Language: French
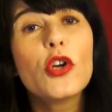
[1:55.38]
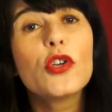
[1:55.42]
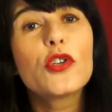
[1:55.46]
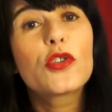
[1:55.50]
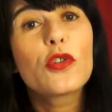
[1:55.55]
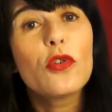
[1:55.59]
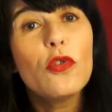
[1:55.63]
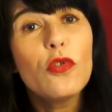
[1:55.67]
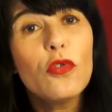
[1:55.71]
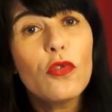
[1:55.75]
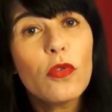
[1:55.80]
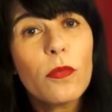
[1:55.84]

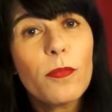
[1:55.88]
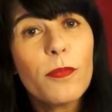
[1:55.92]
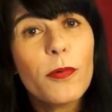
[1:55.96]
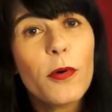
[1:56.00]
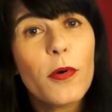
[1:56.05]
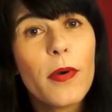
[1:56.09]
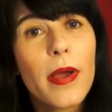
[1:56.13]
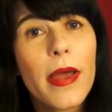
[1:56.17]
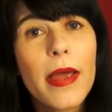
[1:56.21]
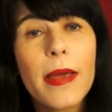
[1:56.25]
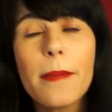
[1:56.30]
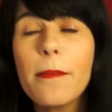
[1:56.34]
Ce long
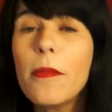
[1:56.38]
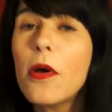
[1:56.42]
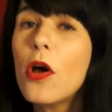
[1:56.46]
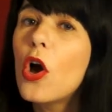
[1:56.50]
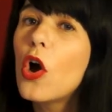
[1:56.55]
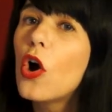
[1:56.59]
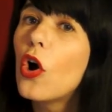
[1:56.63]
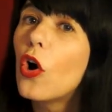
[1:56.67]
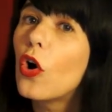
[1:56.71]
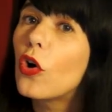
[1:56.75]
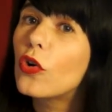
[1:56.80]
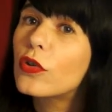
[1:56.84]
poème
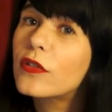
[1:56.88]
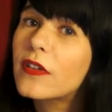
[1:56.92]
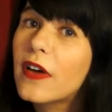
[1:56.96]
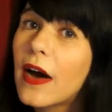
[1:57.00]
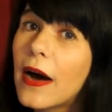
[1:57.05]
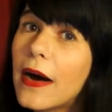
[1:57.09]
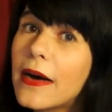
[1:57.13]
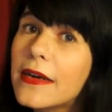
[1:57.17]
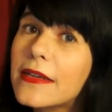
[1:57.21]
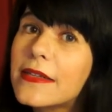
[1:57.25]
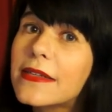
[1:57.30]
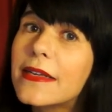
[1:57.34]

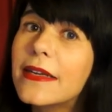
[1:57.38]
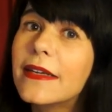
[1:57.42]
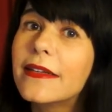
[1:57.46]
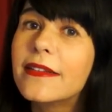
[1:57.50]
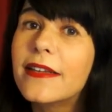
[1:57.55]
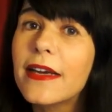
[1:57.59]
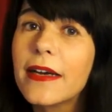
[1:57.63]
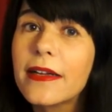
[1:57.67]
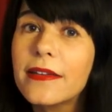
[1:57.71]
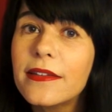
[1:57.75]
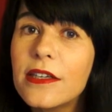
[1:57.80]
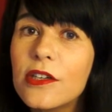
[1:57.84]
retrace les
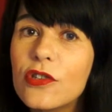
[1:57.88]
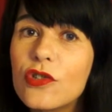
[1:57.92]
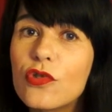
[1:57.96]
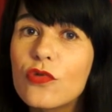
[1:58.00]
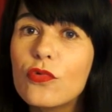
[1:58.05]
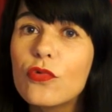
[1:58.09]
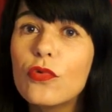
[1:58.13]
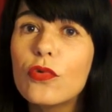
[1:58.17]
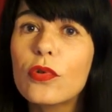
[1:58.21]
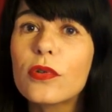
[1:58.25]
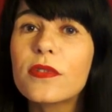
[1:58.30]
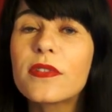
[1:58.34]
derniers
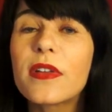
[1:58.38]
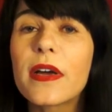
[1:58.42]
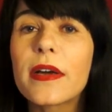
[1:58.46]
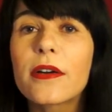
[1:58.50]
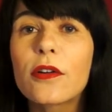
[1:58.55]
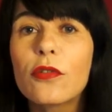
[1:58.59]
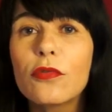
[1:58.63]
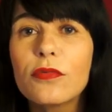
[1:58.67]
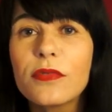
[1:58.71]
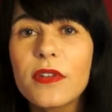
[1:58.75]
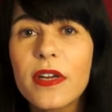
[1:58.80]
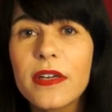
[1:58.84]
jours d'un
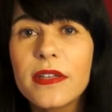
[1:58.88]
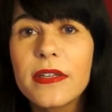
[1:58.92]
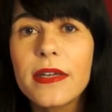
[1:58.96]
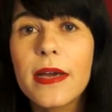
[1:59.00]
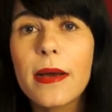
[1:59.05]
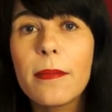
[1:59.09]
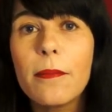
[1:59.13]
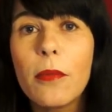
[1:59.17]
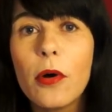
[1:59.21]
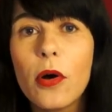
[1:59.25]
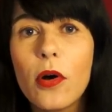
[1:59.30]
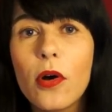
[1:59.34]

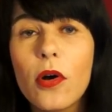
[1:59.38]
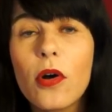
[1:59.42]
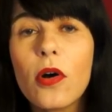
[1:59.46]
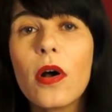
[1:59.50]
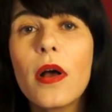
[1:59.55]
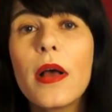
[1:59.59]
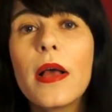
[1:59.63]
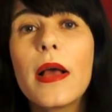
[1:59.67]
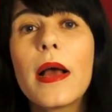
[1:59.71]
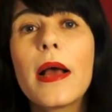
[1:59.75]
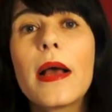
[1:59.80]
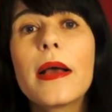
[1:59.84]
condamné à
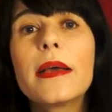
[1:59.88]
mort